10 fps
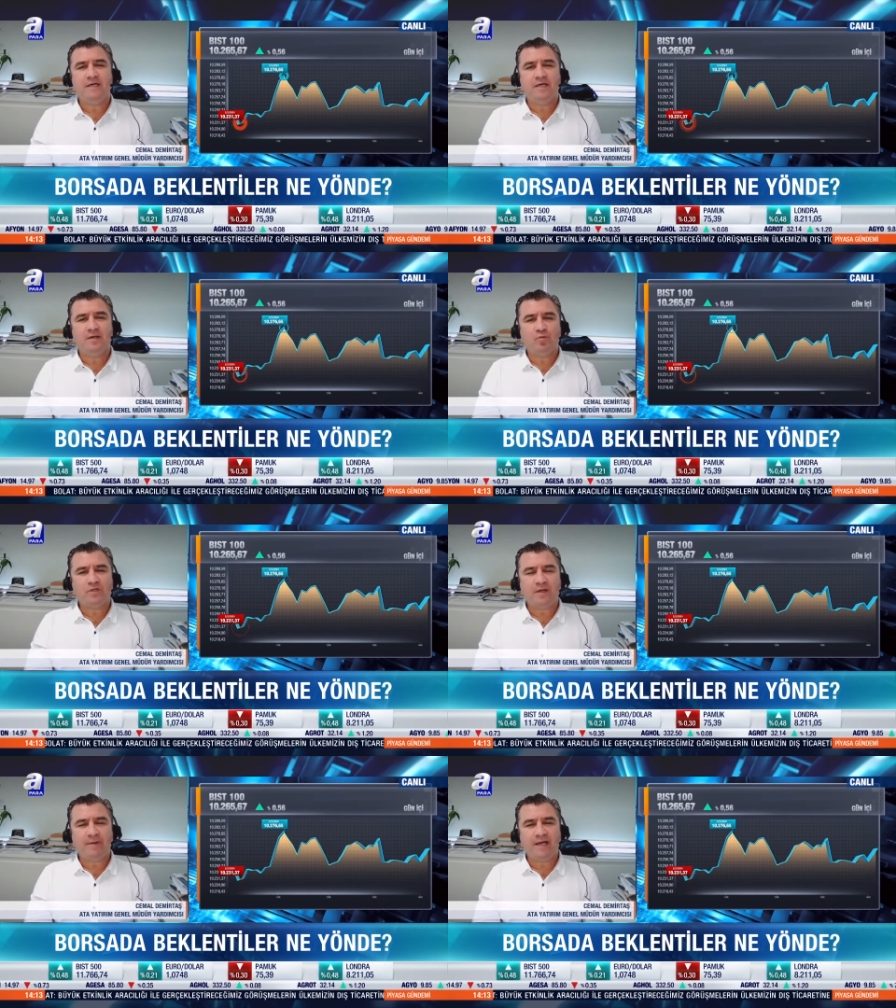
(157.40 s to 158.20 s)
E,
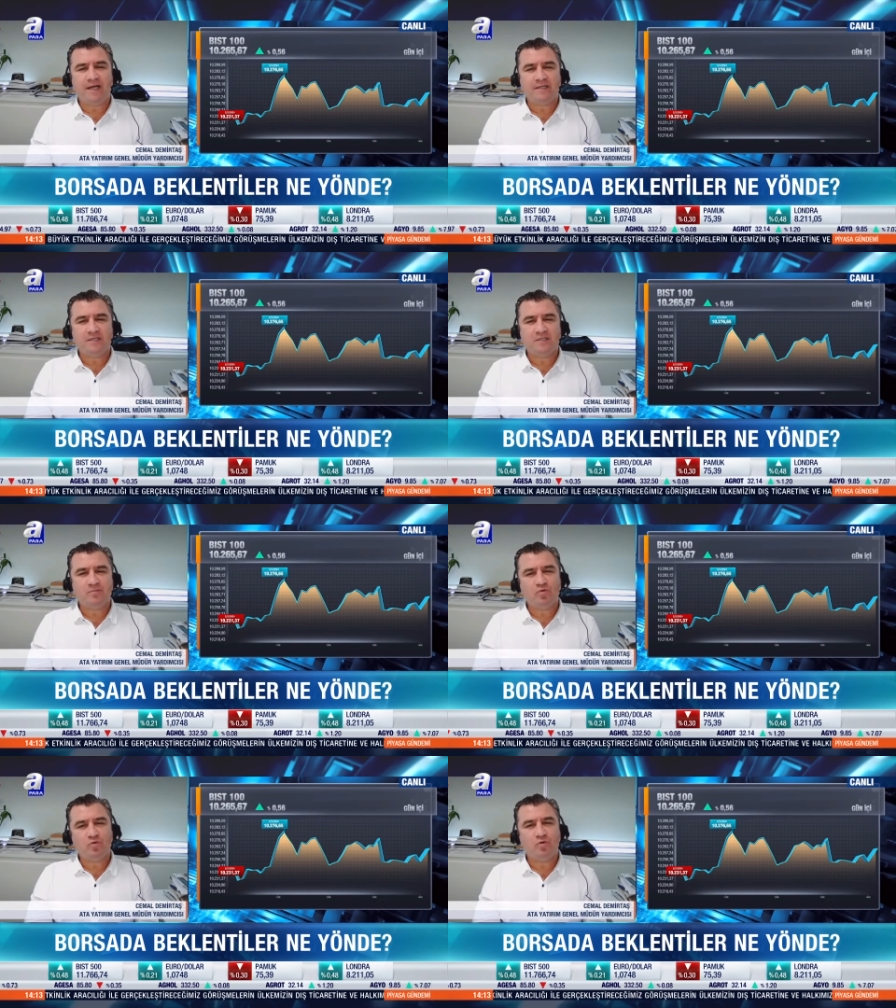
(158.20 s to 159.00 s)
muhtemelen de
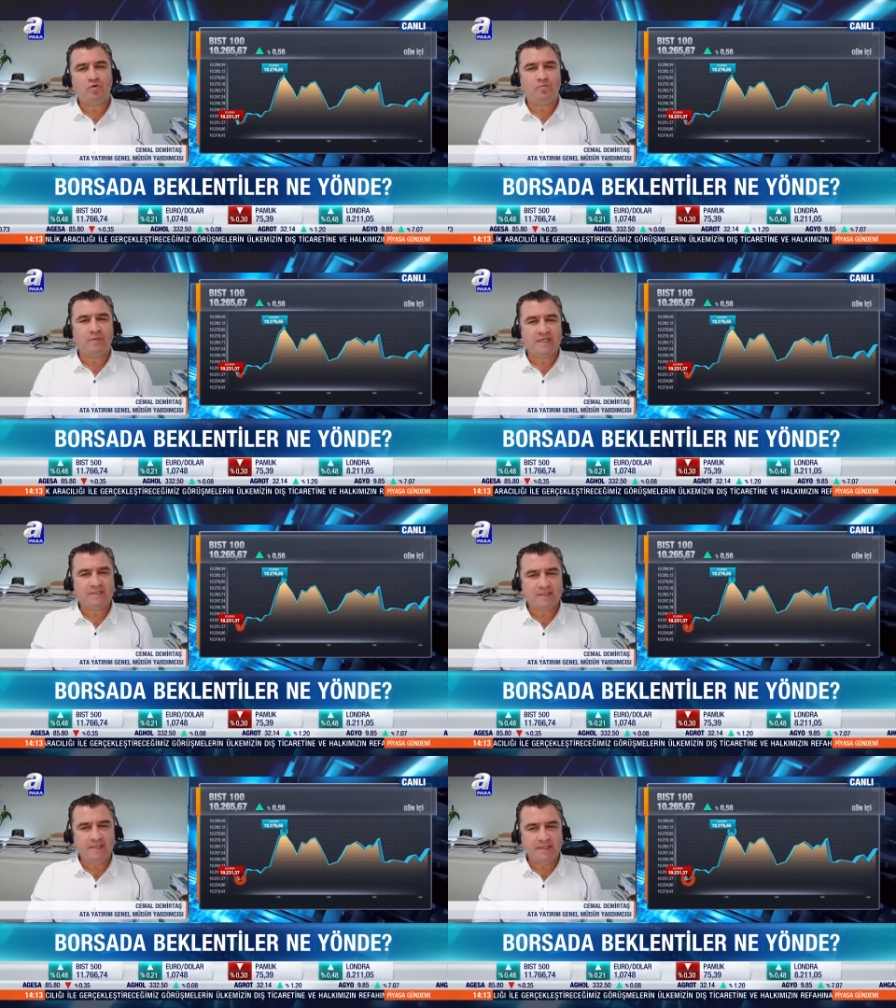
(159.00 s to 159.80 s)
işte bu
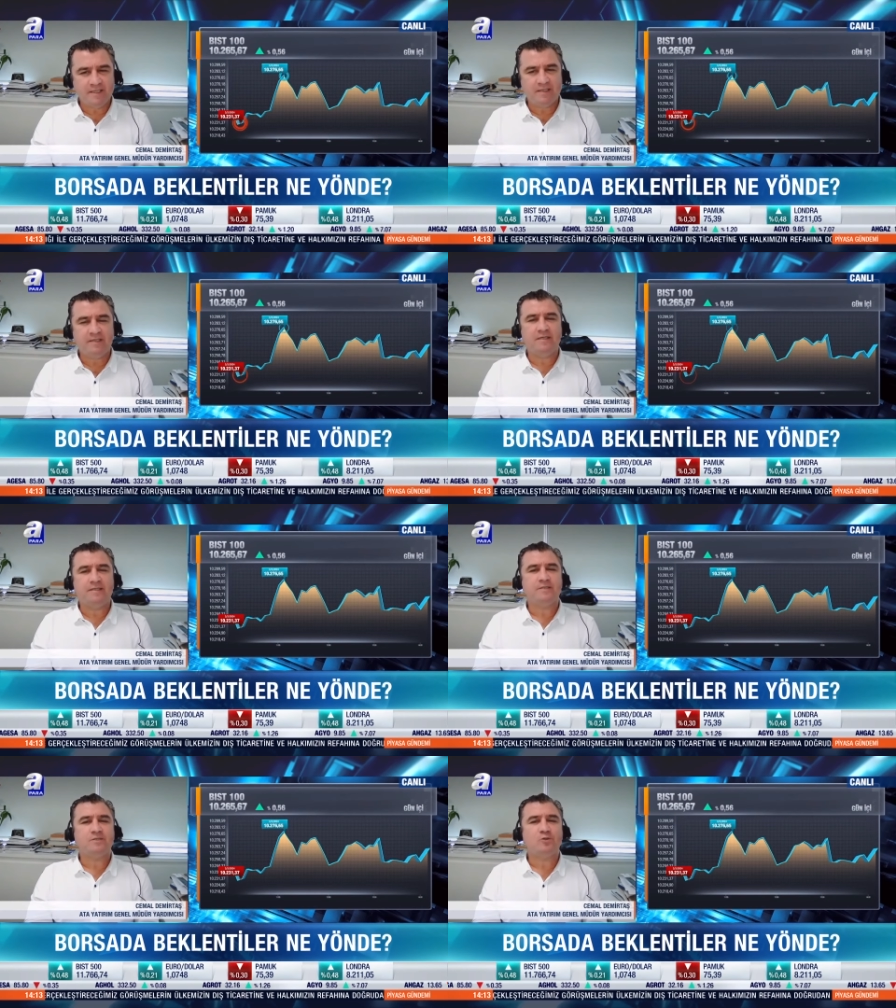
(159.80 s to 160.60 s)
Mayıs ayı
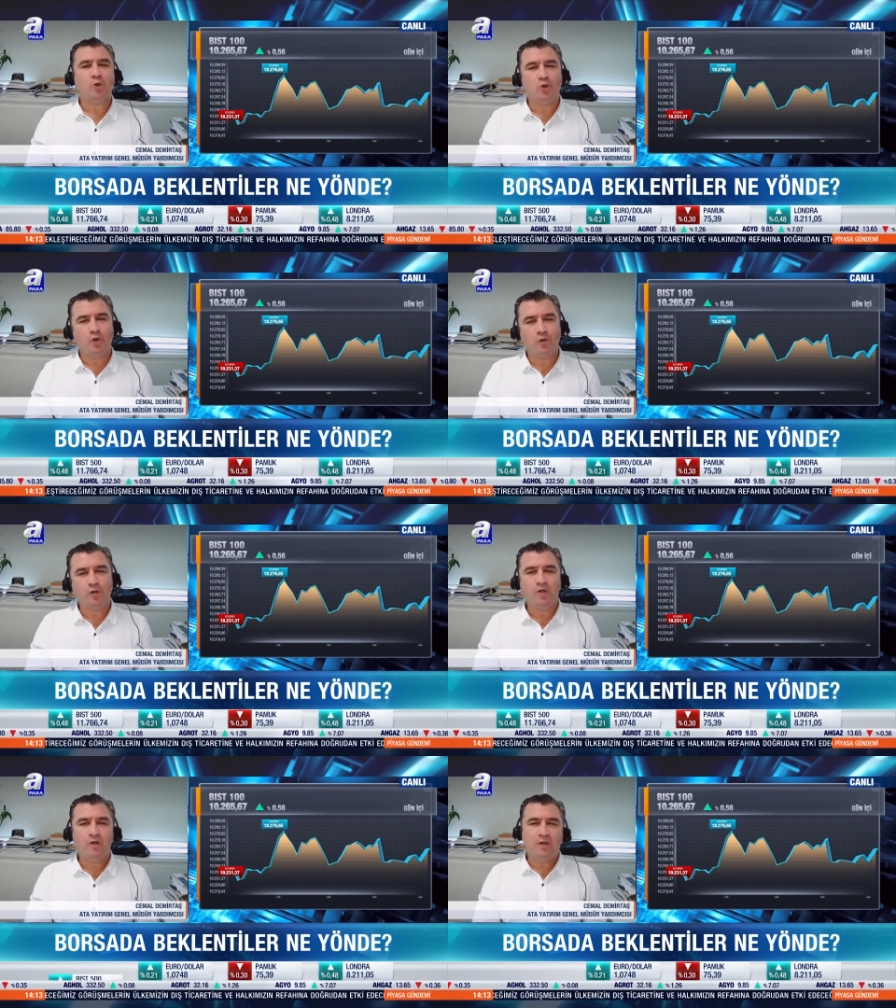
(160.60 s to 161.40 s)
e, sonu,